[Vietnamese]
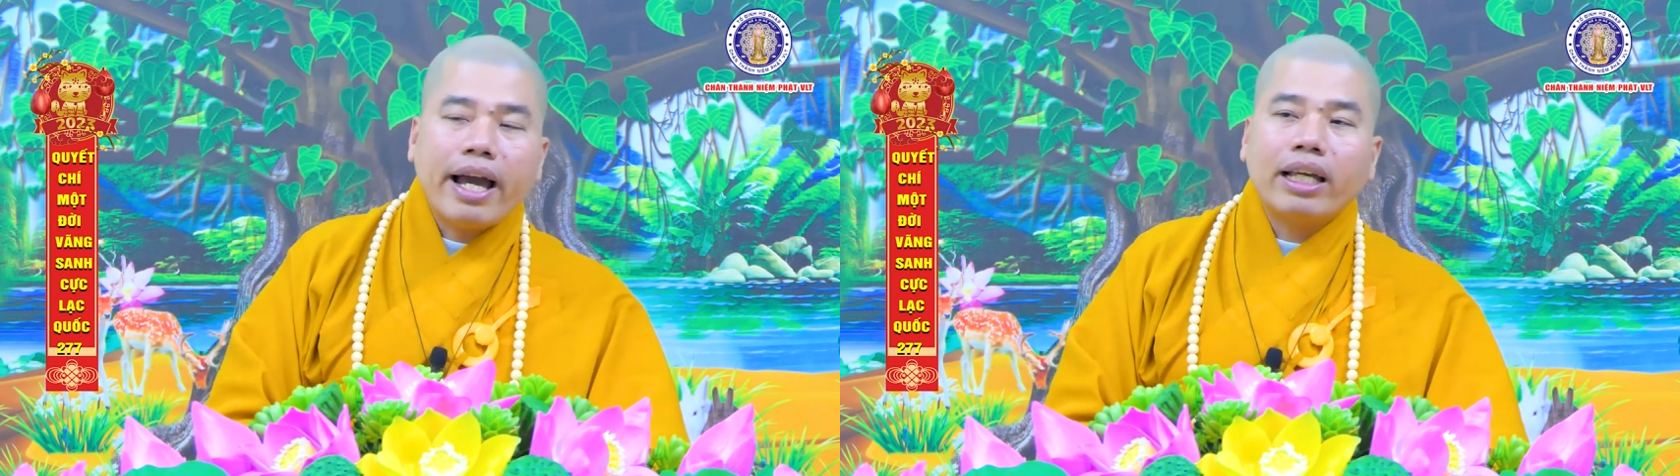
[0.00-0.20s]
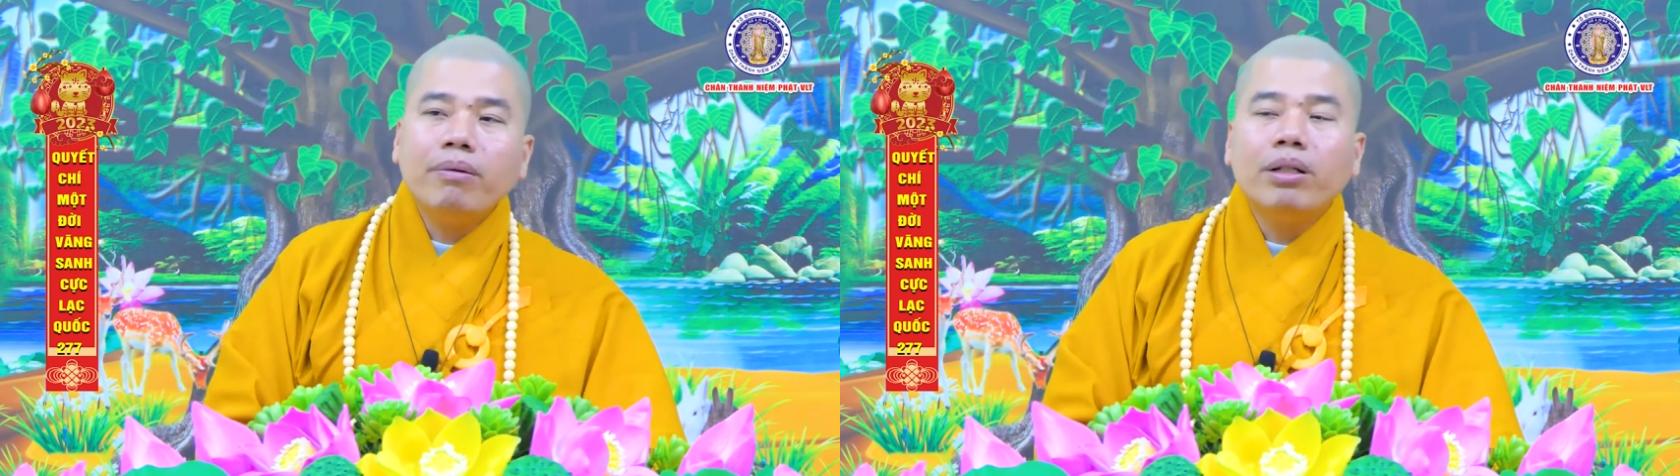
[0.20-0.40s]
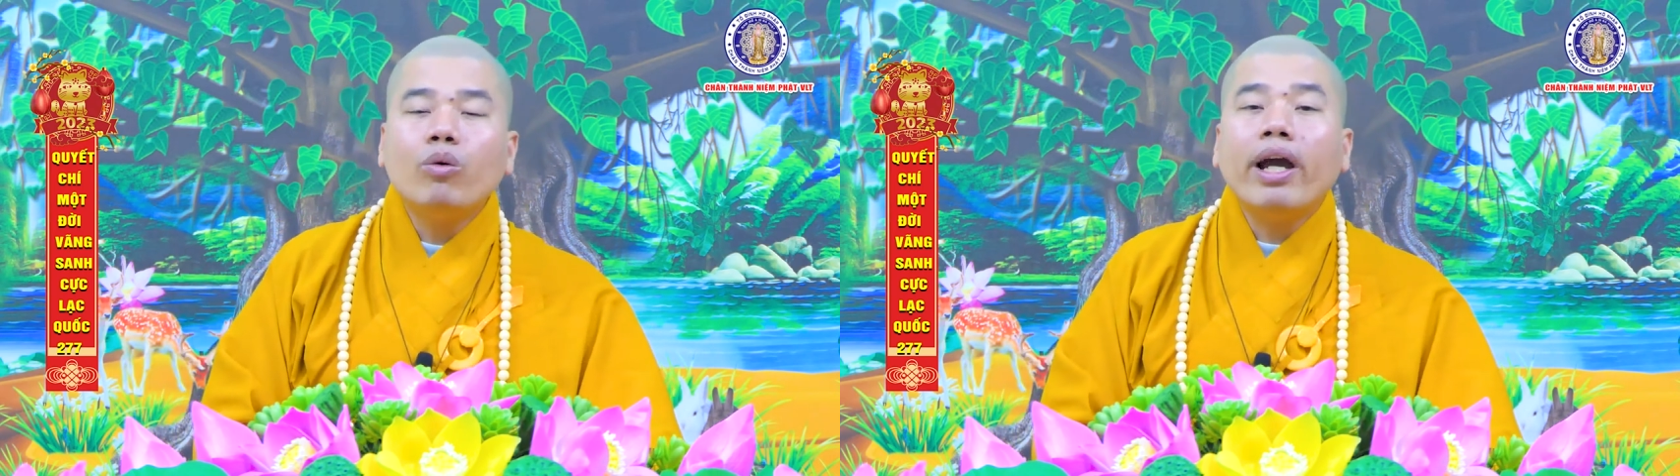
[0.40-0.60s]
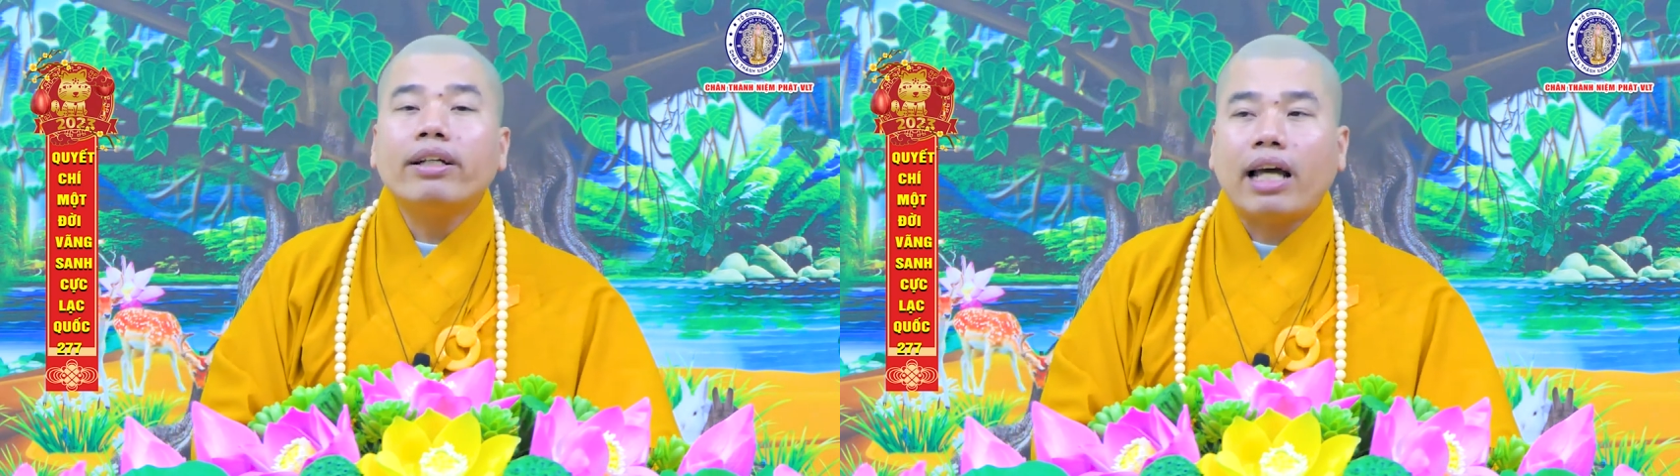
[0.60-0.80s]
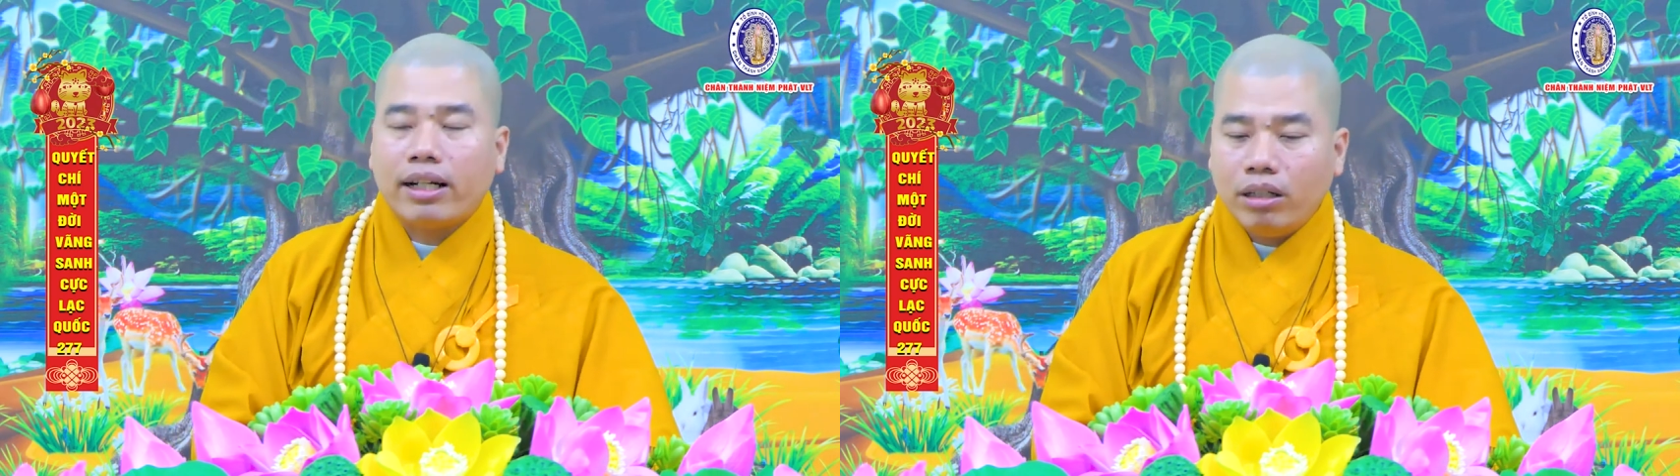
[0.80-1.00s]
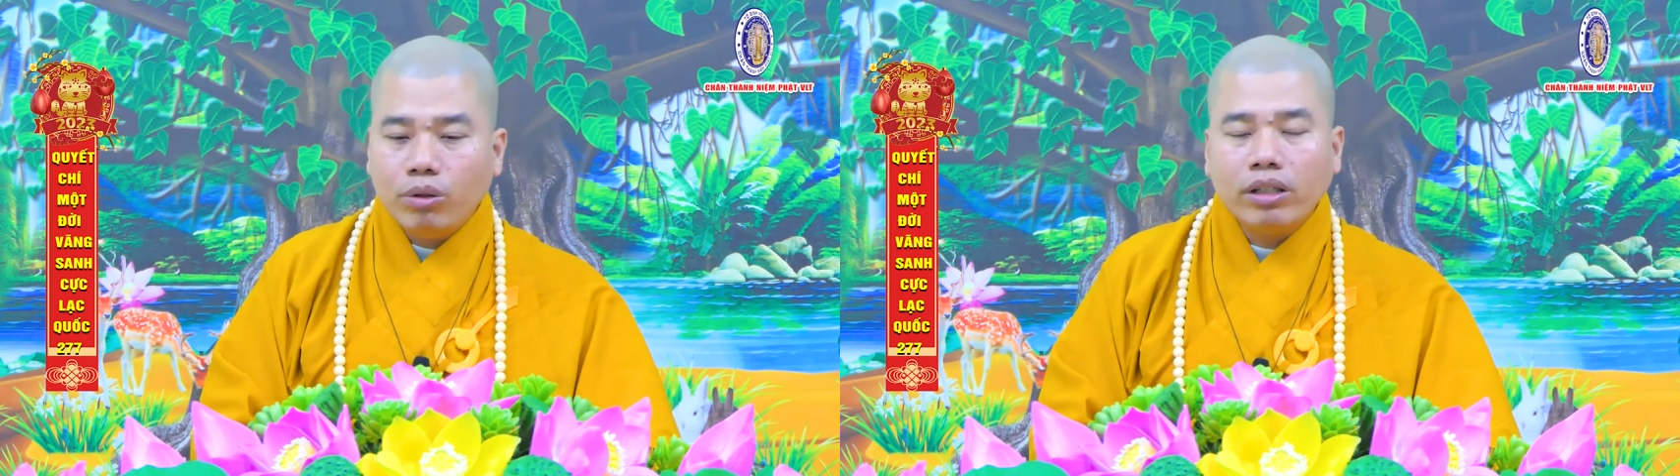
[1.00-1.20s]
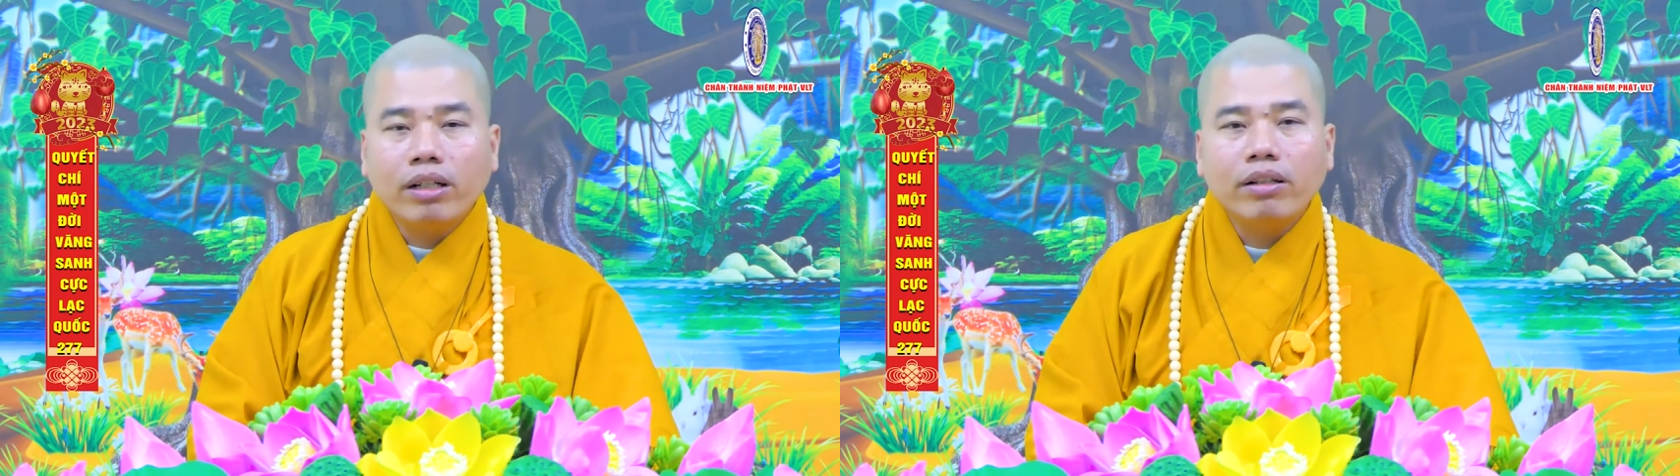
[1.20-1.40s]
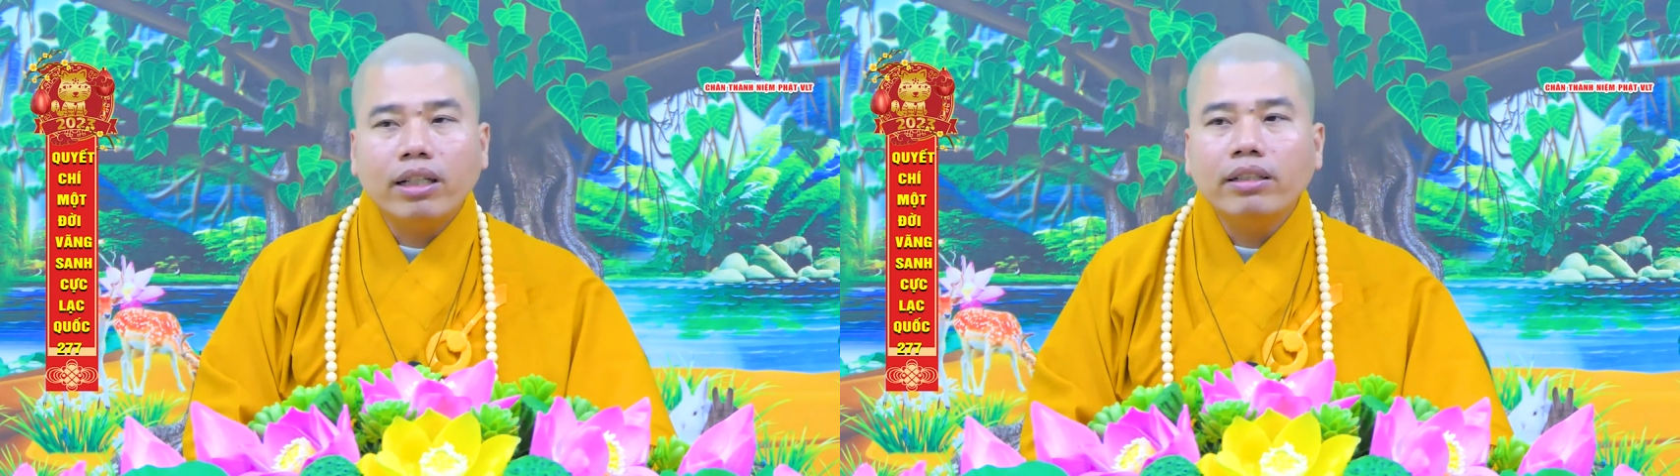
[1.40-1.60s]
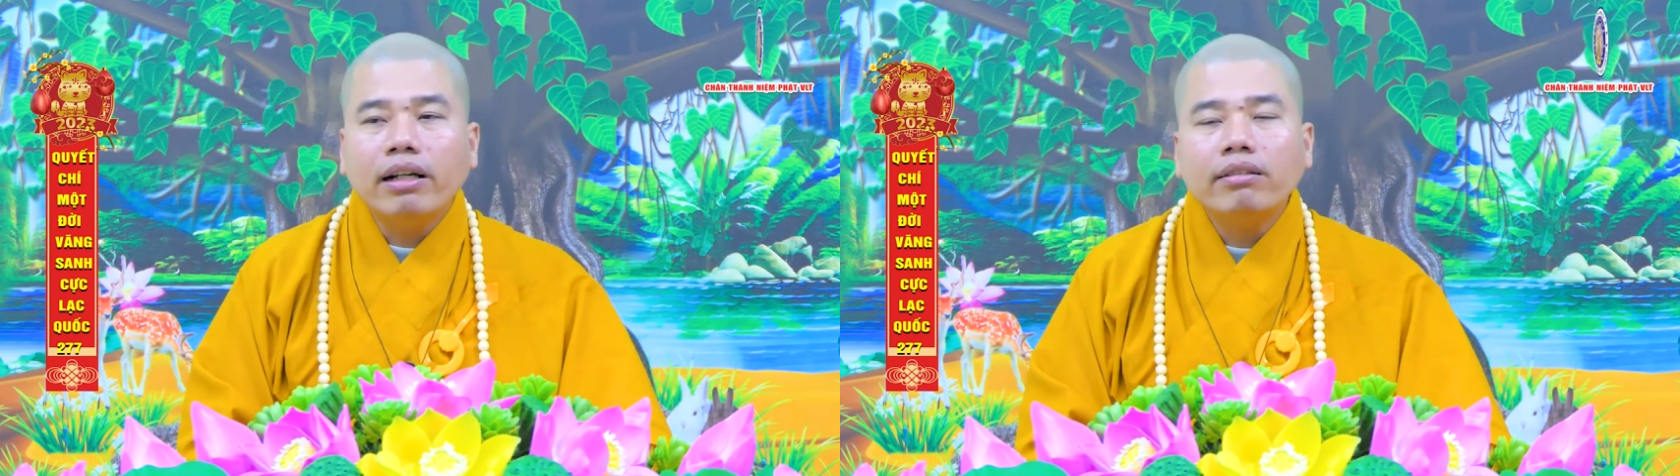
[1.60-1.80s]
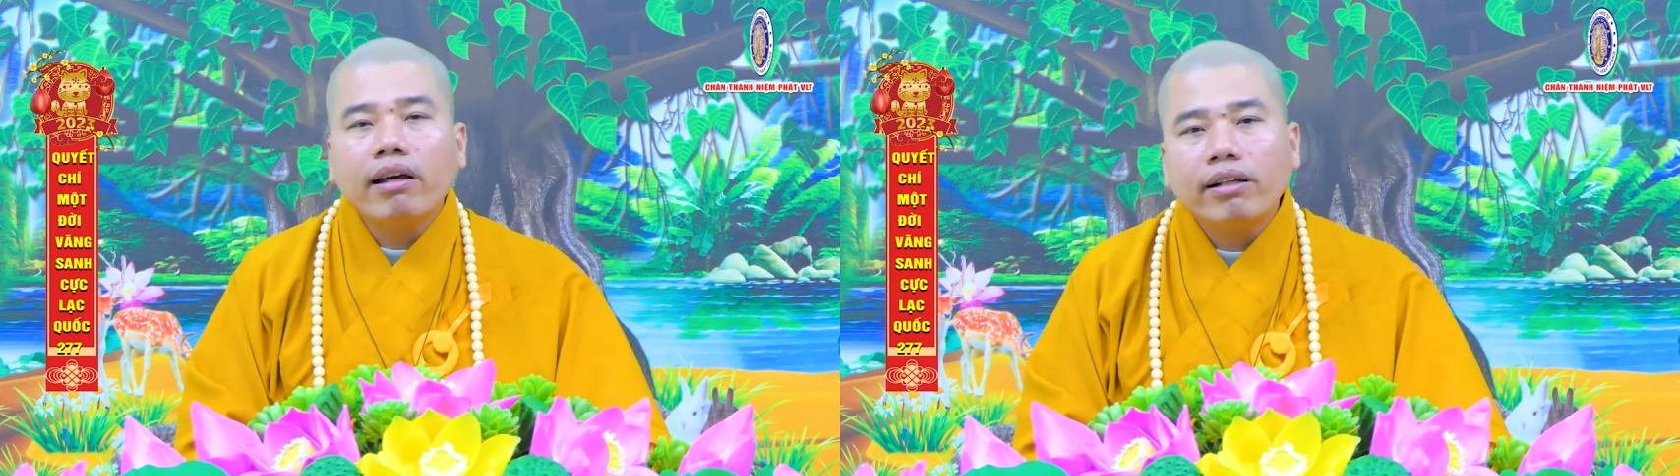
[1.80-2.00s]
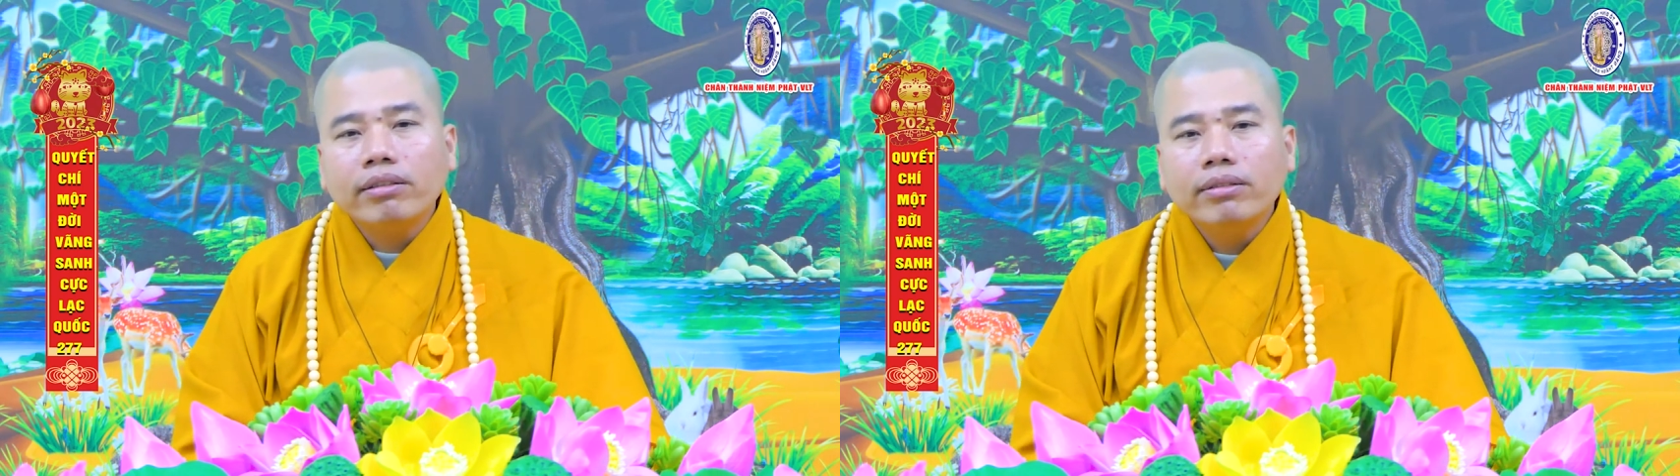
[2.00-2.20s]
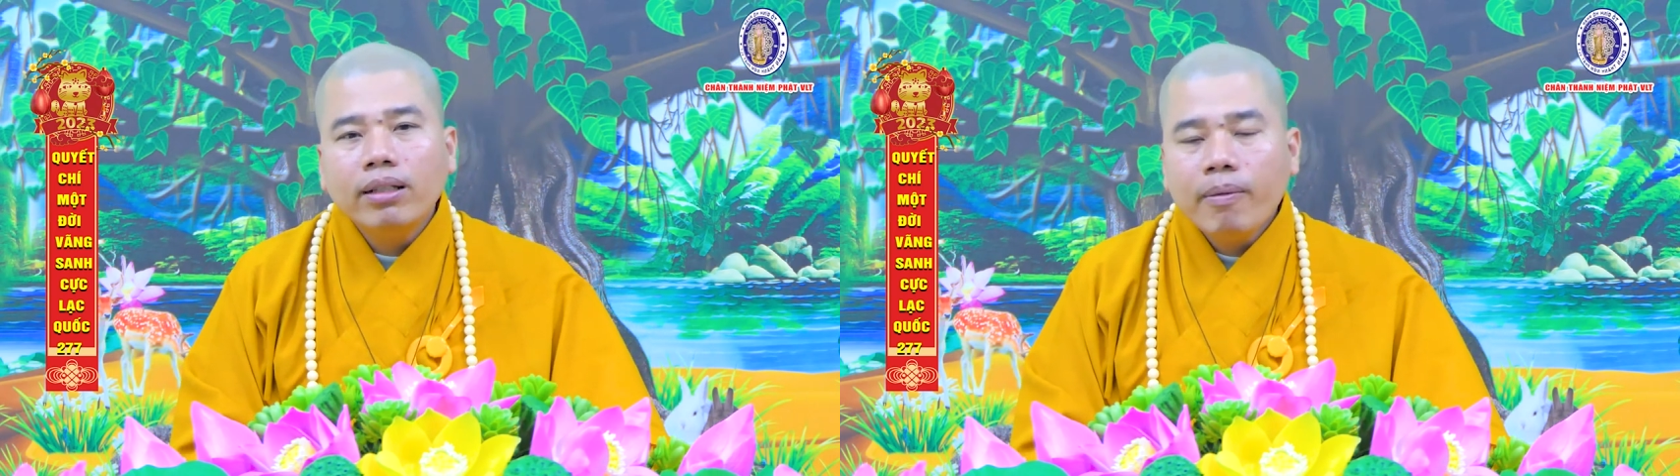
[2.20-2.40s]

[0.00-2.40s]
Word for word: ăn với mình quen thật luôn đừng nói chuyện dẫn chơi